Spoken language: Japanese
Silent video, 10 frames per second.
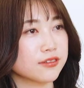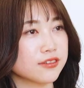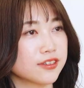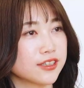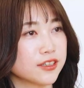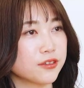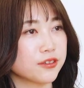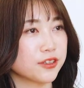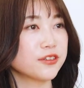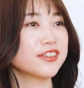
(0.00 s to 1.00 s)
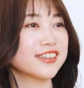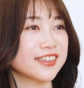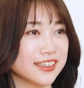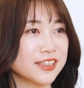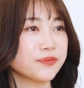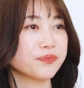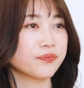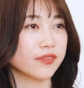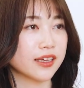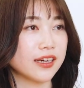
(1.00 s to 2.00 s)
のこう領域
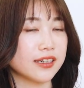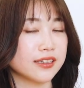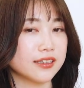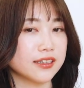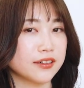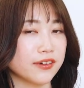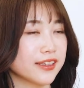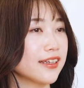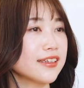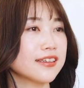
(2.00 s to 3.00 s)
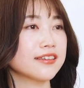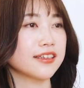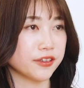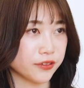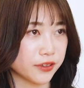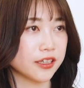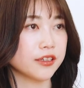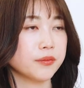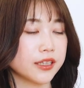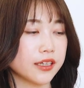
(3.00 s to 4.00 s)
が話題になっているよね
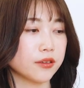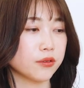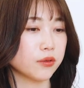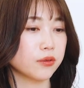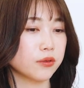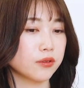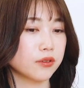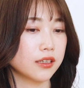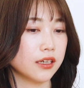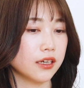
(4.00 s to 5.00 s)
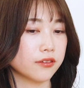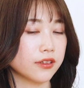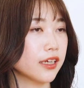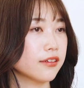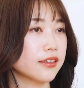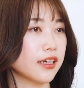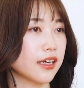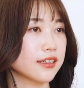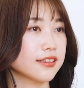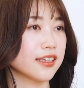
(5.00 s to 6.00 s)
みたいなことをリアルに
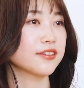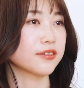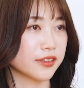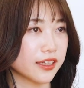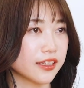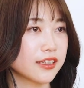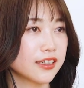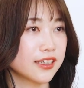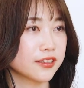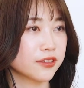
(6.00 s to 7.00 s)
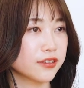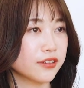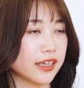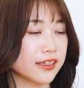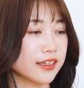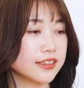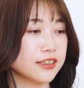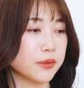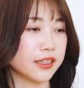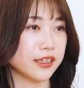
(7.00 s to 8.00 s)
話しているのでそういう新しい
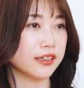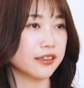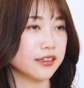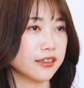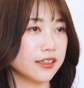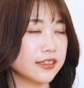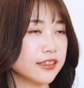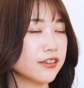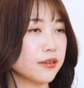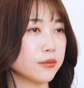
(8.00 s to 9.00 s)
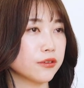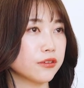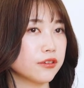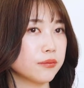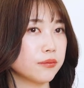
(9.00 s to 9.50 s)
メディアインスタグラムの